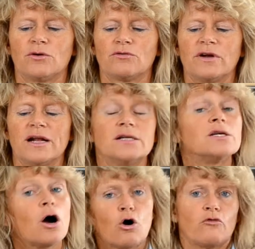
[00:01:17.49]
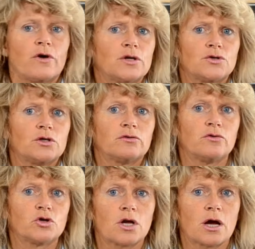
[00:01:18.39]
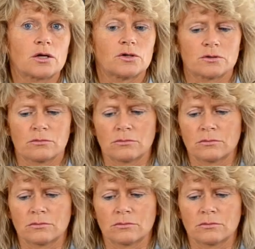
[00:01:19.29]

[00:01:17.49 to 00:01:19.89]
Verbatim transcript: fällt, auch wenn es Ihr Vorschlag ist.